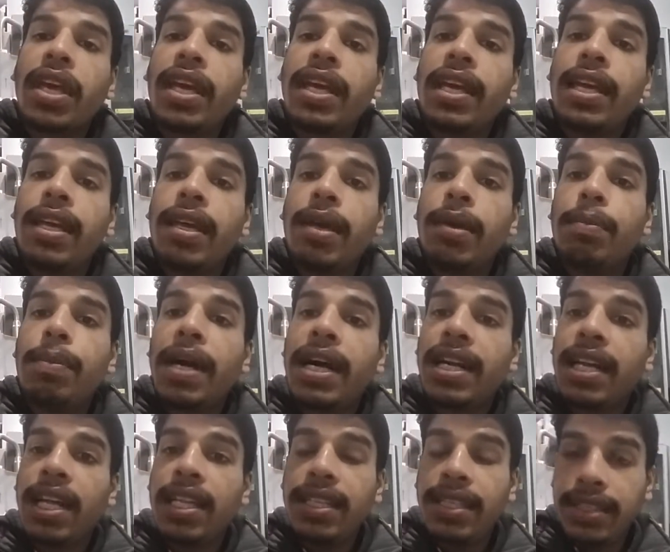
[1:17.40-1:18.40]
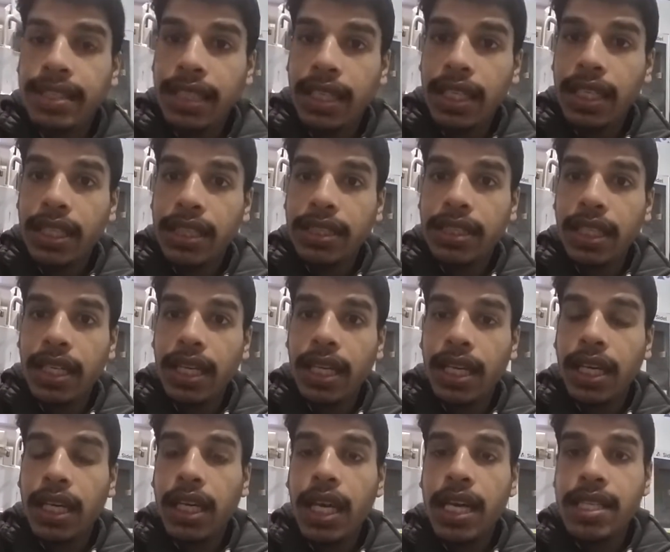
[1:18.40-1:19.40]
এই বাংলাদেশি যে
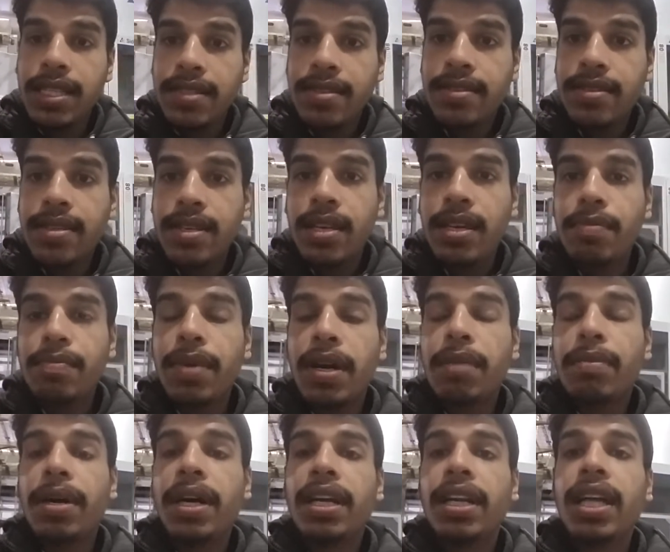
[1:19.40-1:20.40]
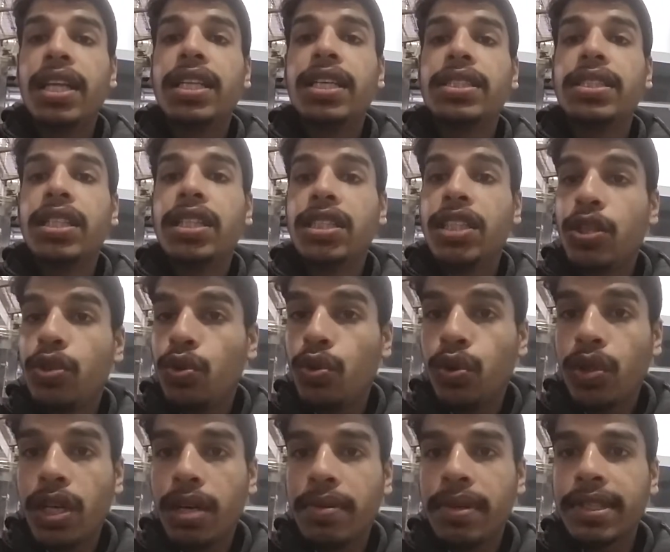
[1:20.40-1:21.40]
এজেন্সি বা বাংলাদেশে যে
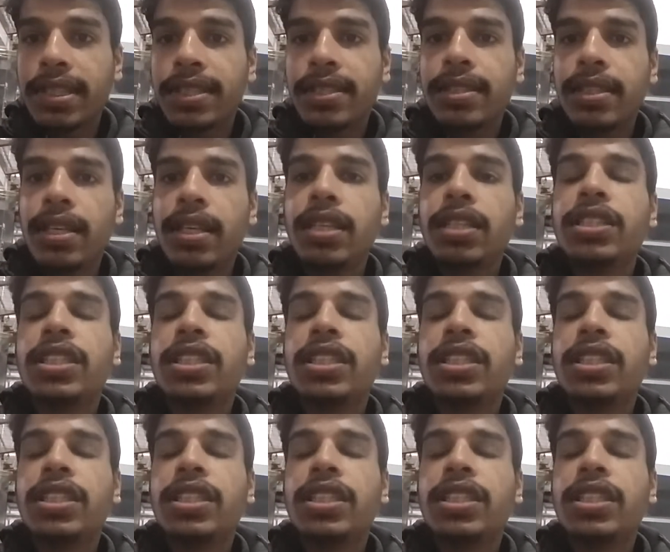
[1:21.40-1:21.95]
দ্রুতাবাস আছে